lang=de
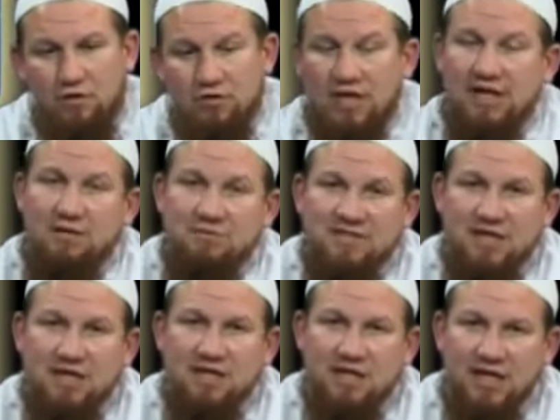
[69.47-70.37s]
Und dann gibt
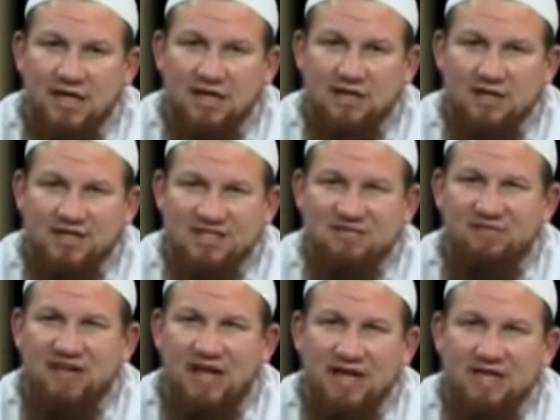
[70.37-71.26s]
es eine Regel,
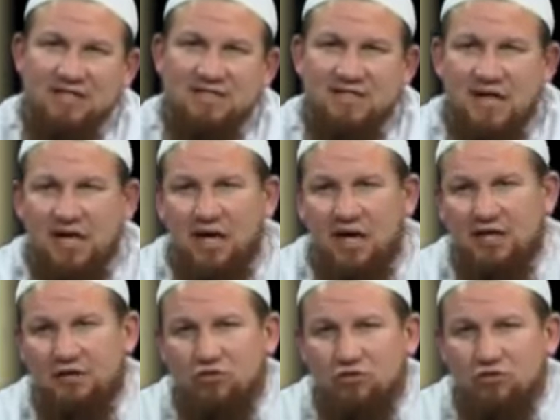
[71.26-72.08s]
dass wenn eine Sache einen